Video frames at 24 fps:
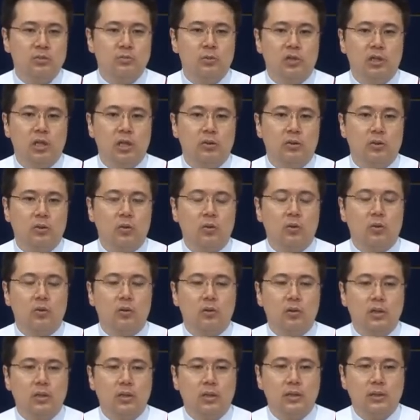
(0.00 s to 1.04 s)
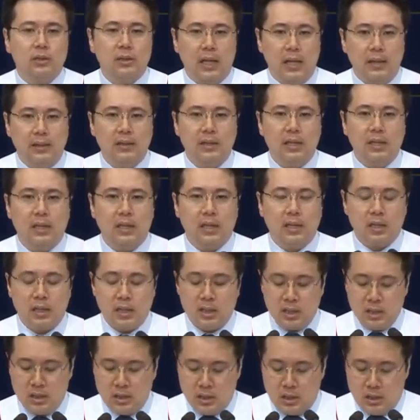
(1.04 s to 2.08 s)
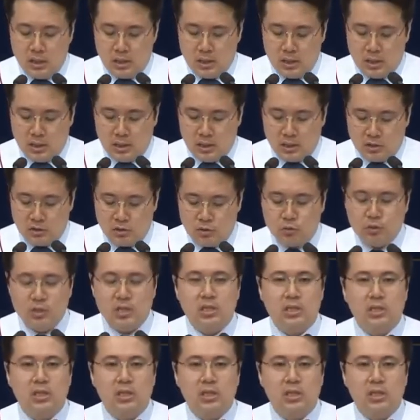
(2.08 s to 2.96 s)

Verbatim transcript: 誰もその井戸を、えー、